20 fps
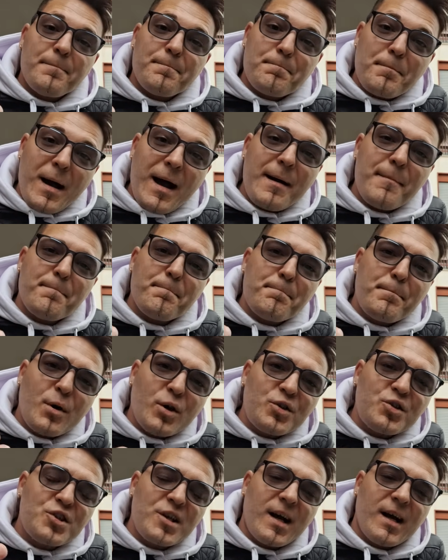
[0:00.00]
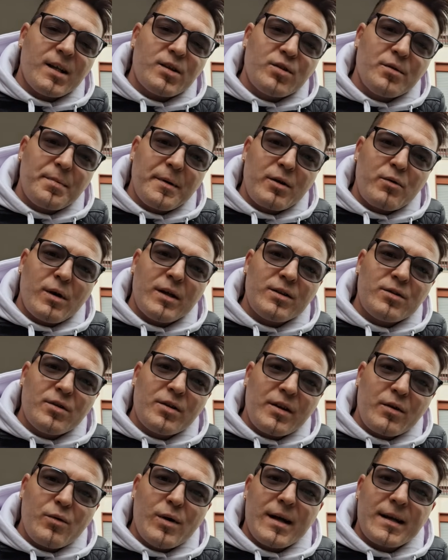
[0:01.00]
ma bocciato per quanto
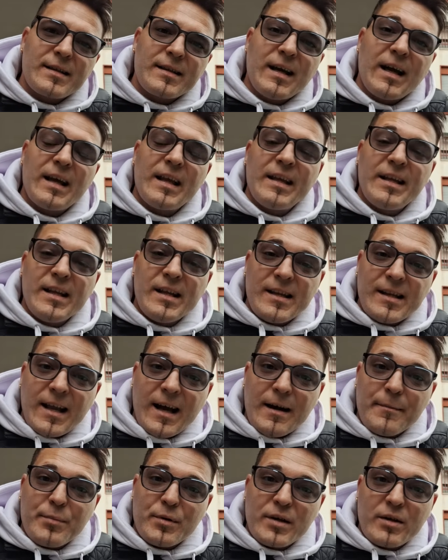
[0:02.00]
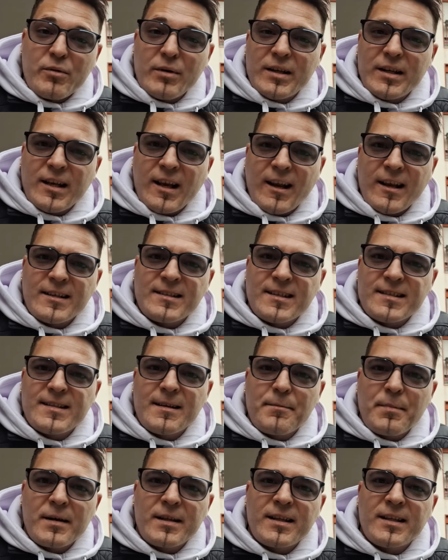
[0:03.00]
riguarda il Napoli, quindi nella
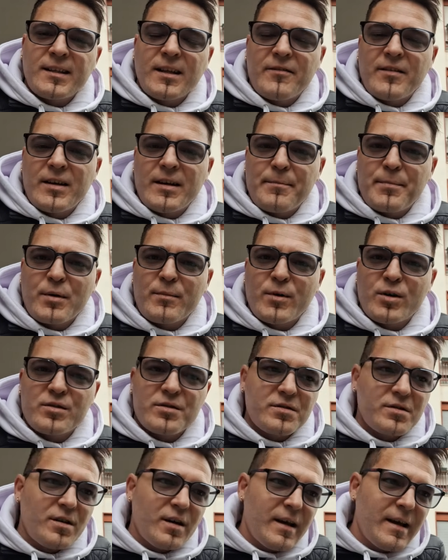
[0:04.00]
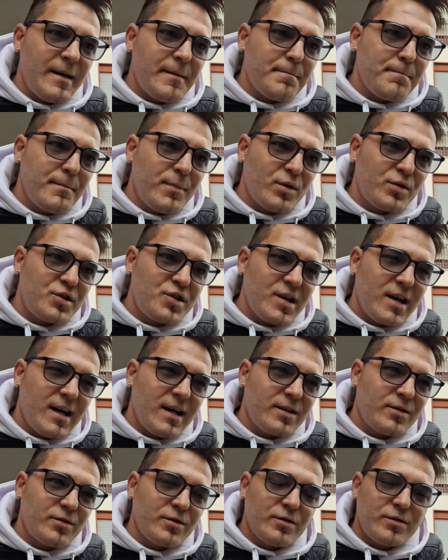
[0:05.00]
stessa partita viene promosso e
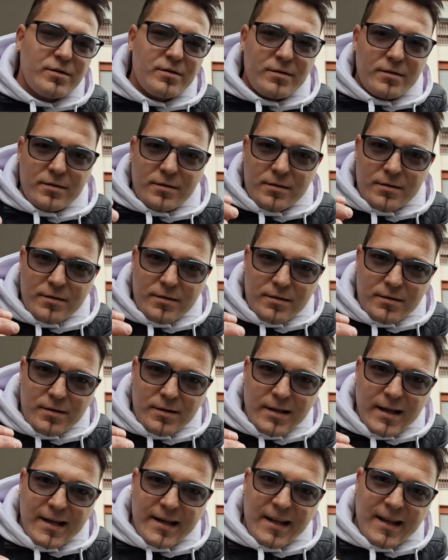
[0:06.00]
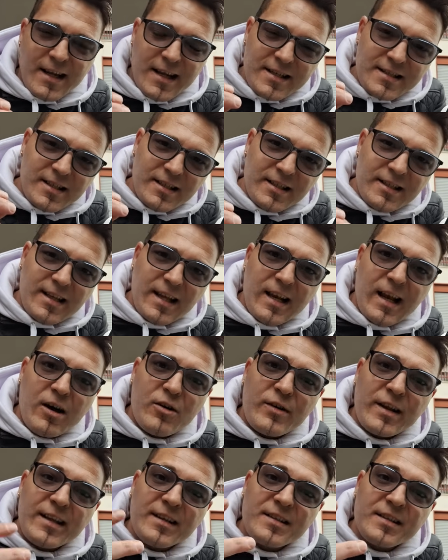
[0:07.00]
bocciato. La richiesta di De
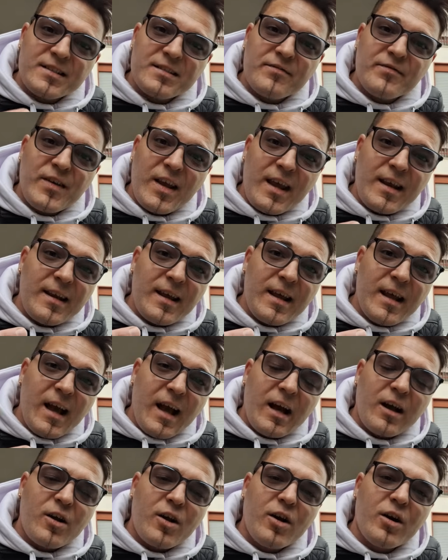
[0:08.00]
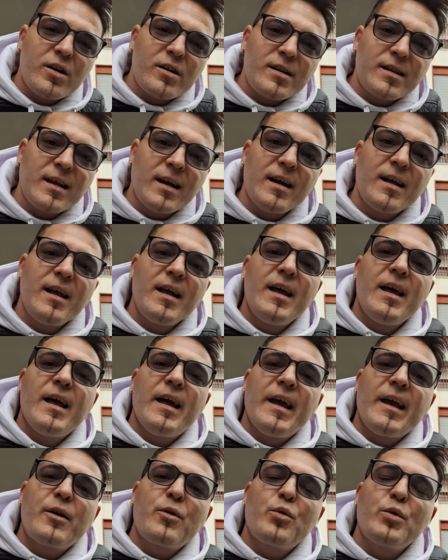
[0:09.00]
Laurentiis viene accolta
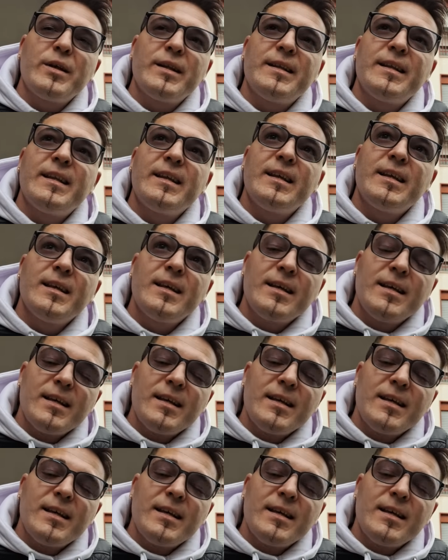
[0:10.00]
e quindi